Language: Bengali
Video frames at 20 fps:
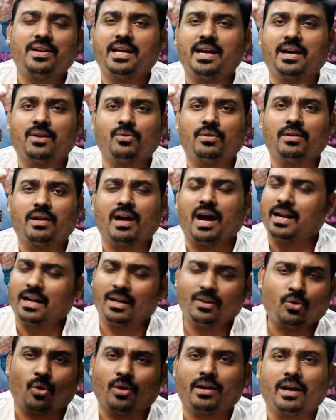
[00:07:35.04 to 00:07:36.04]
ফিরিয়ে আনুন
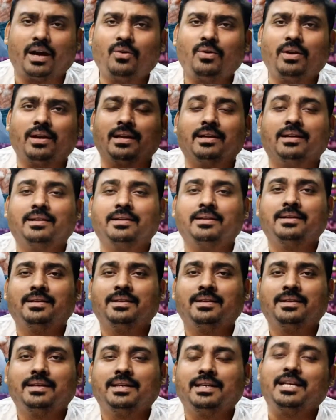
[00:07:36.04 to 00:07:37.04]
আনার দরকারও নেই
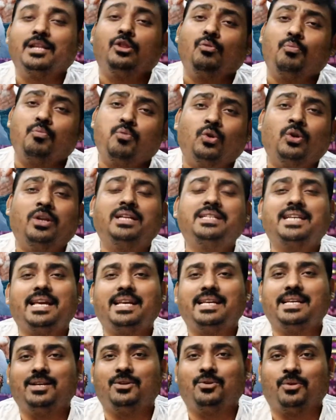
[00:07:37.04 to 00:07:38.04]
কিন্তু ভুলে
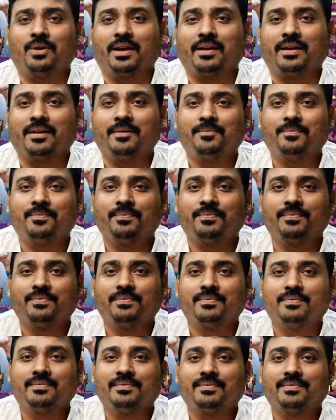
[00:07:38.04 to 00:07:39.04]
যাই কি করে
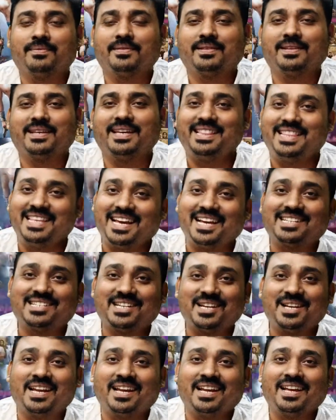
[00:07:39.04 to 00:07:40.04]
ইতিহাস
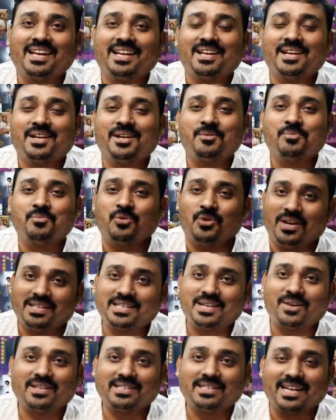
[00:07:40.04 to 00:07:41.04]
কি ভুলে
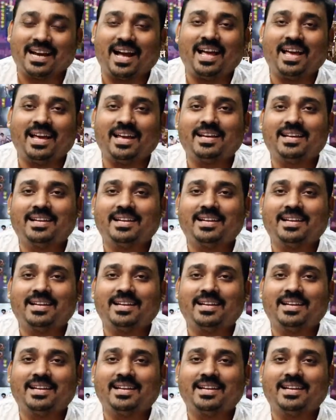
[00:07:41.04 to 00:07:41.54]
যাওয়া যায়